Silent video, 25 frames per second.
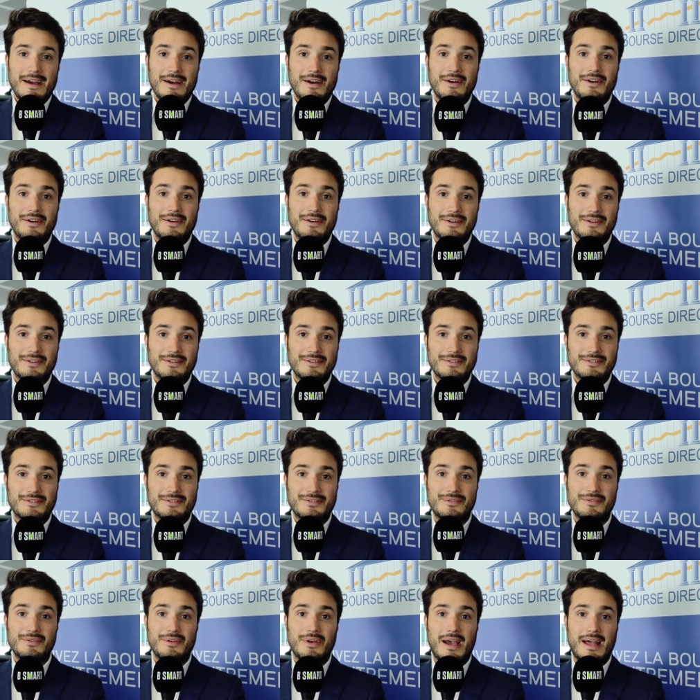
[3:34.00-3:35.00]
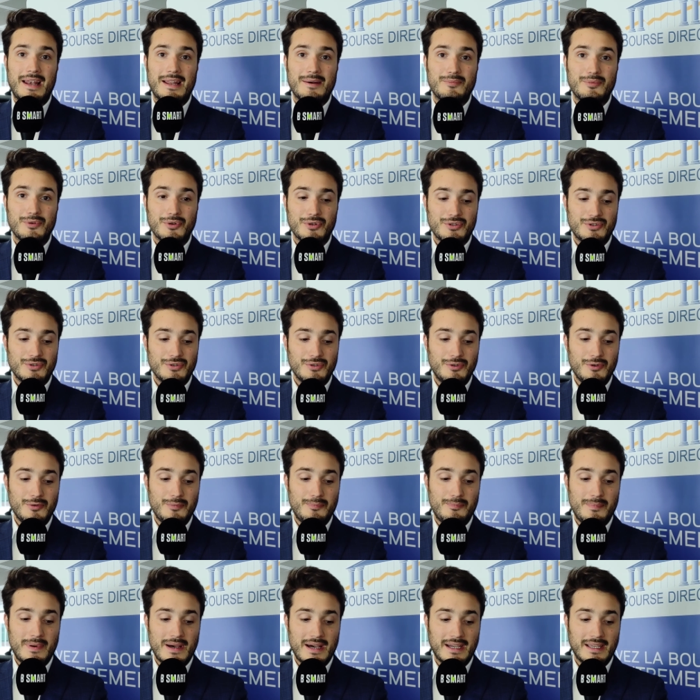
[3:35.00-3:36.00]
euh, à la bourse de
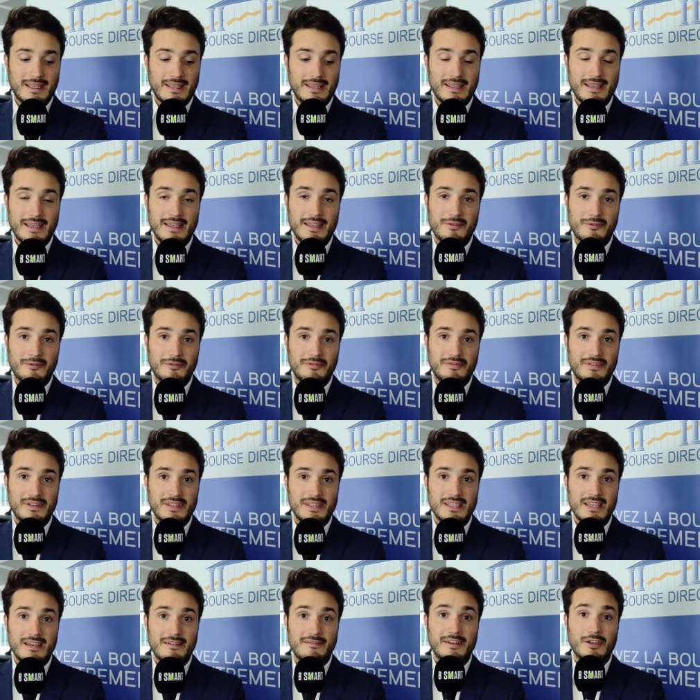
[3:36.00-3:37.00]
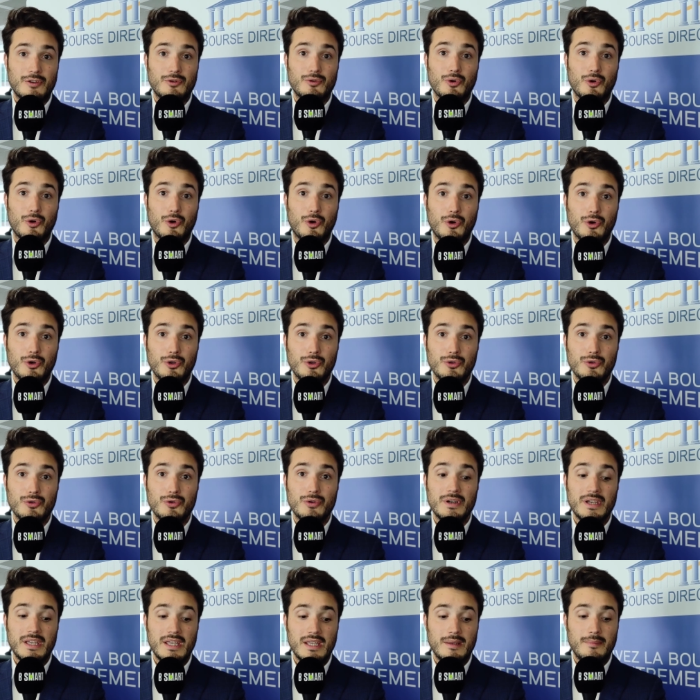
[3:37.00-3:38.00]
Paris et on finit avec
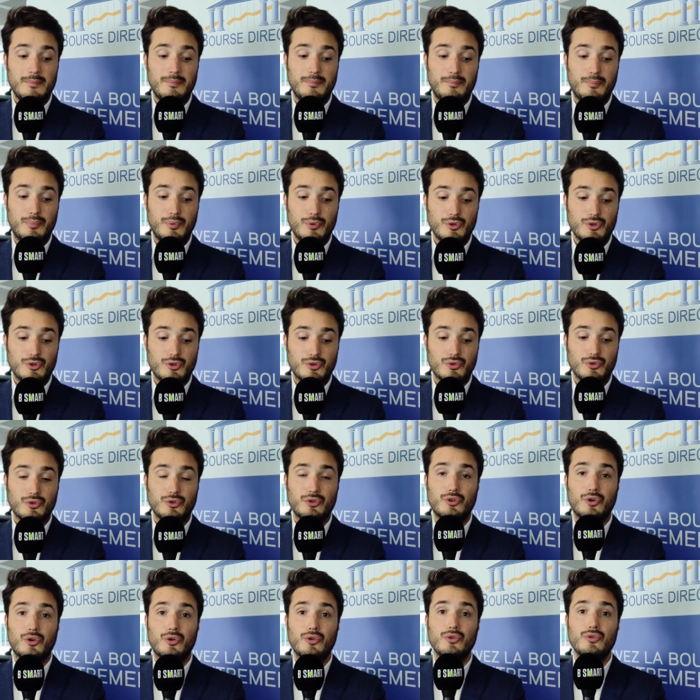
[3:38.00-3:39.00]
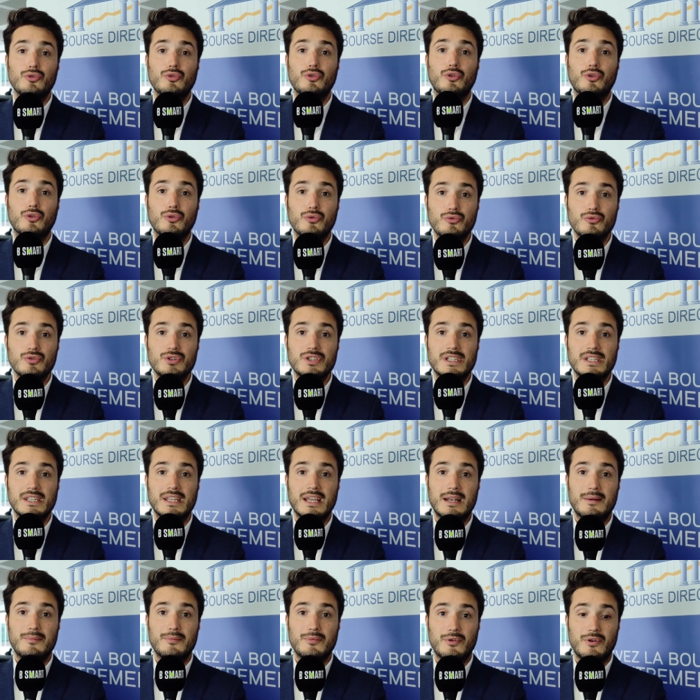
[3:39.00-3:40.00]
Renault et Peugeot dans le rouge
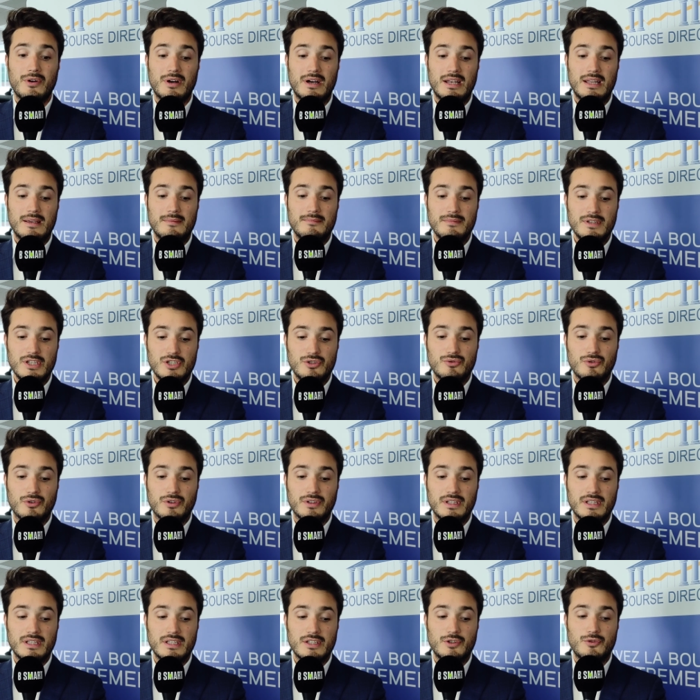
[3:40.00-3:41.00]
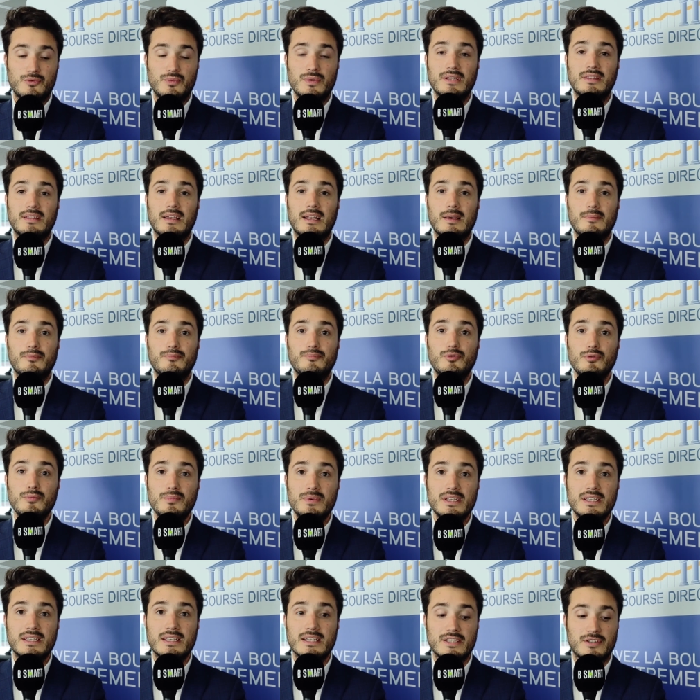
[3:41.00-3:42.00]
également à la mi-journée suite à la
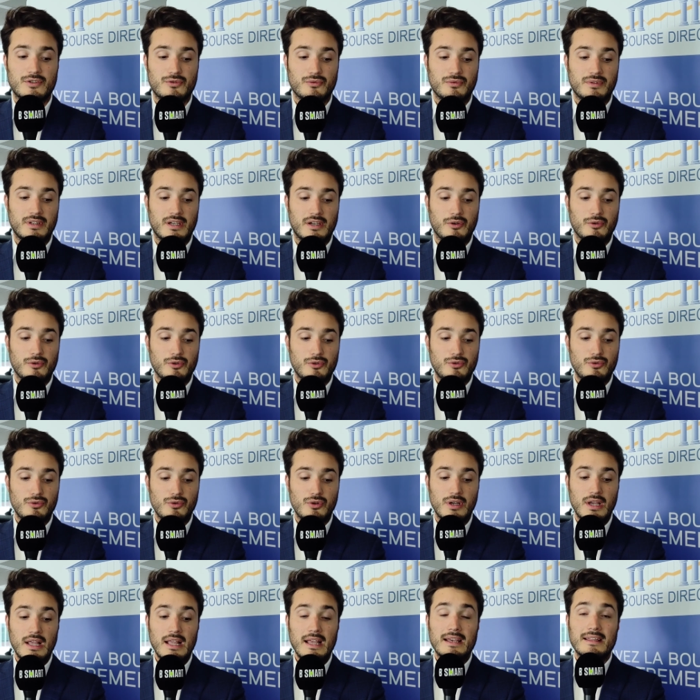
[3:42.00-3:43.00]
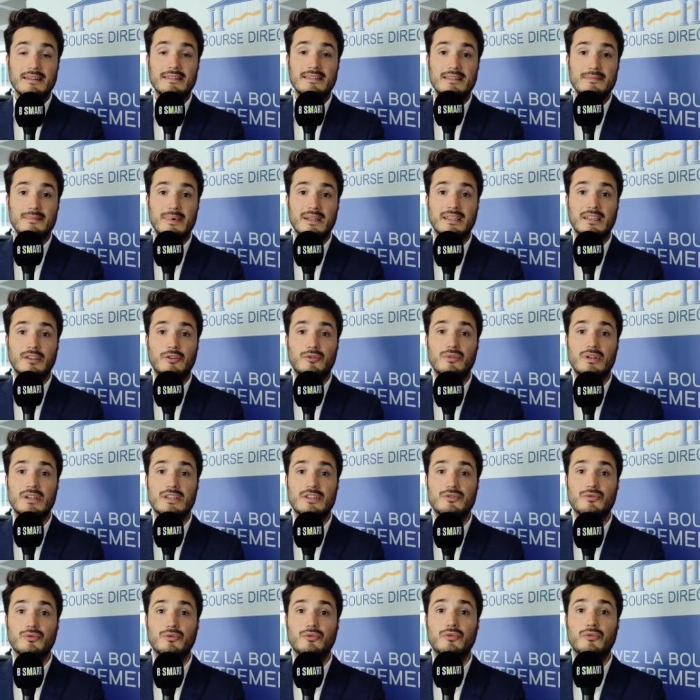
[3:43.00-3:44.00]
publication d'un recul
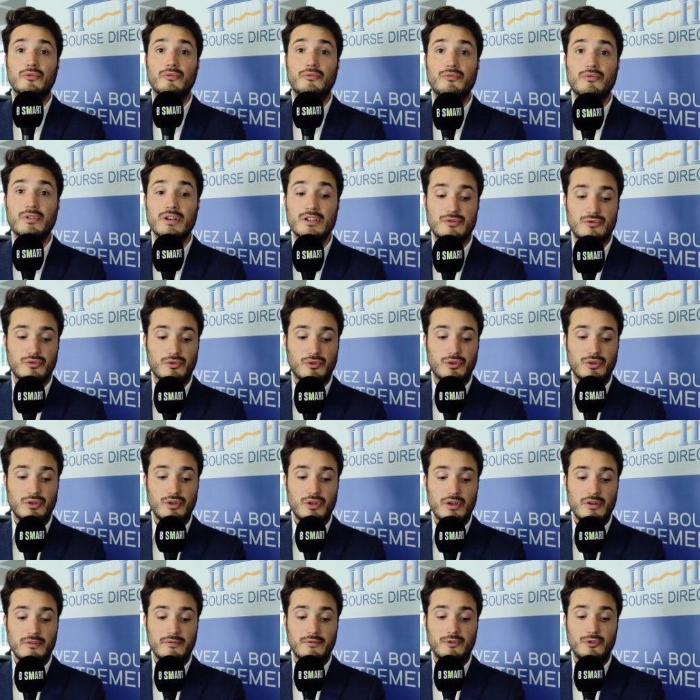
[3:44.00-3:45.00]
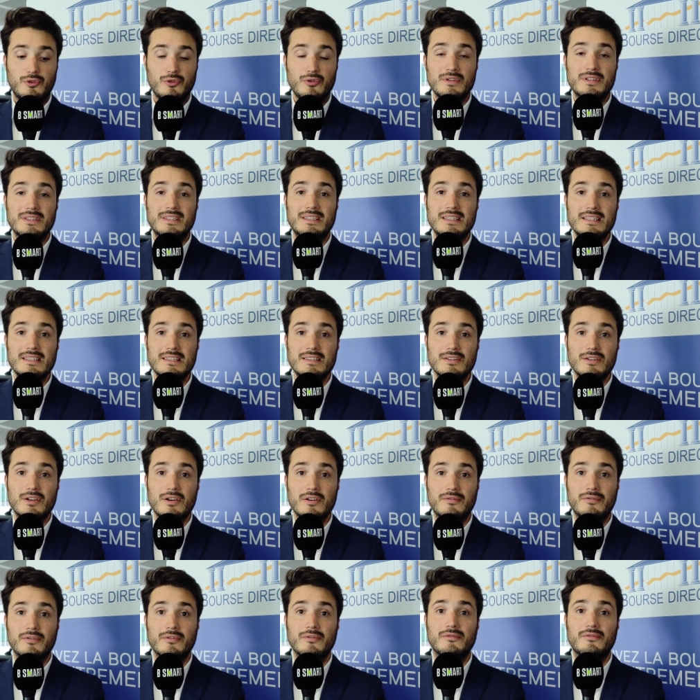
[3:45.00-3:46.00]
d'immatriculation de voitures neuves de
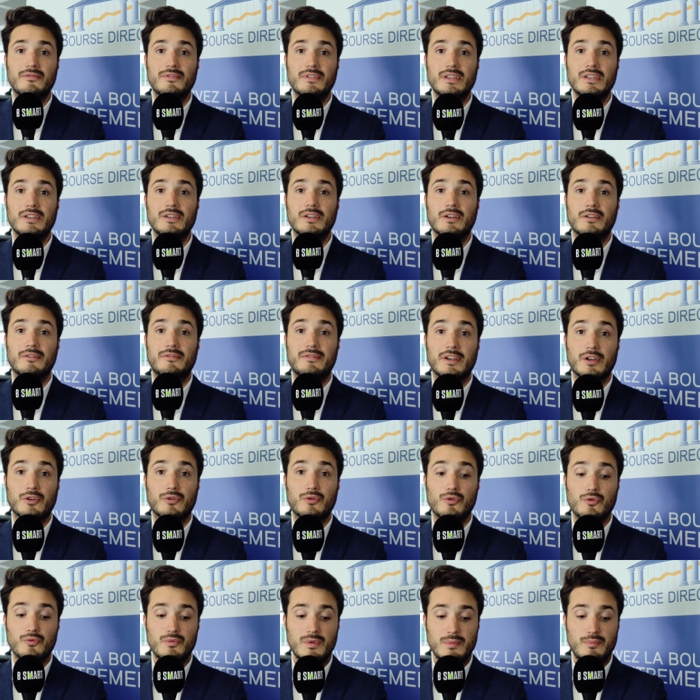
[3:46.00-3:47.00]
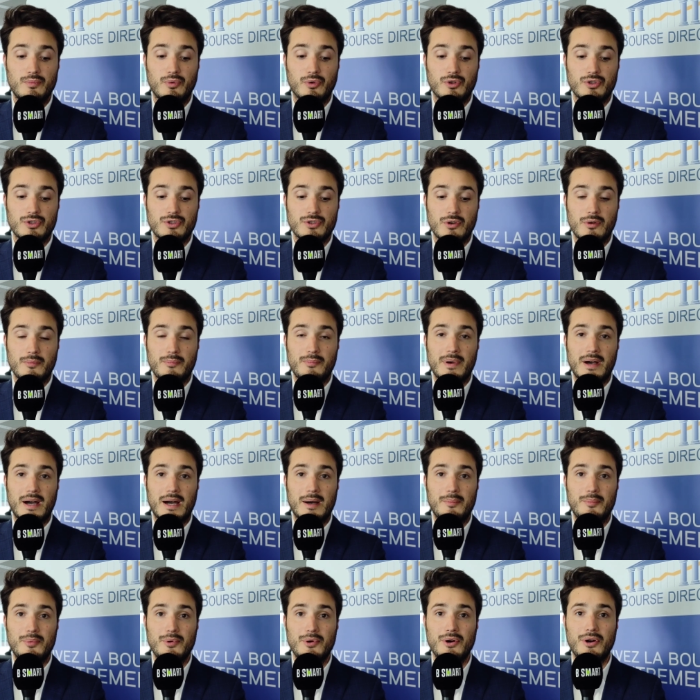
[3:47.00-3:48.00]
19,8% par
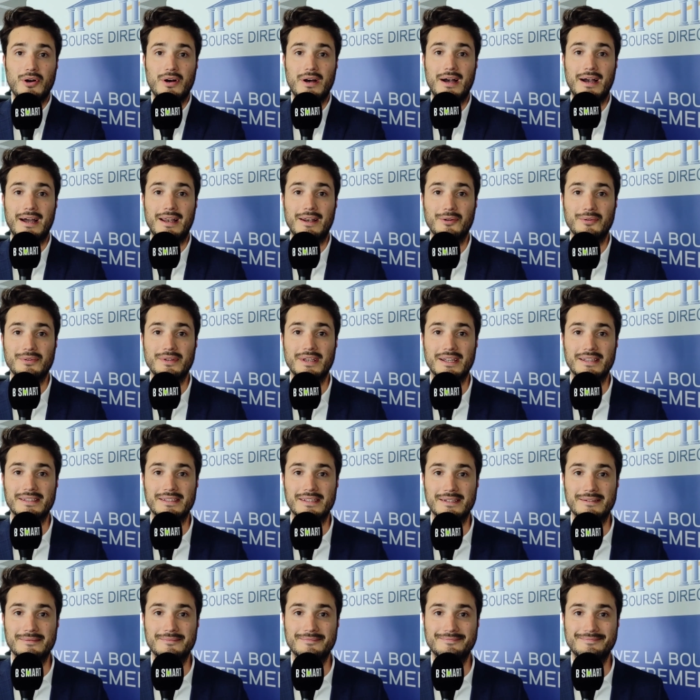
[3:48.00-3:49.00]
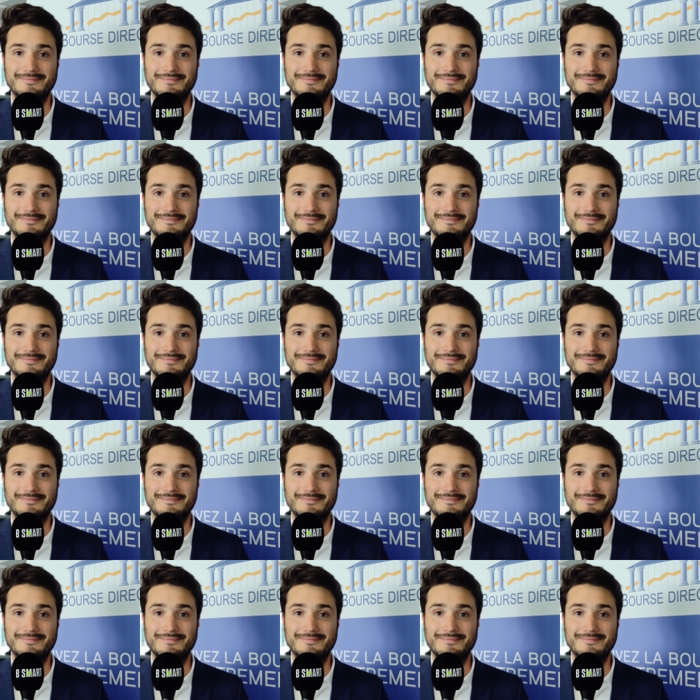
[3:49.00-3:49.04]
rapport à l'an dernier.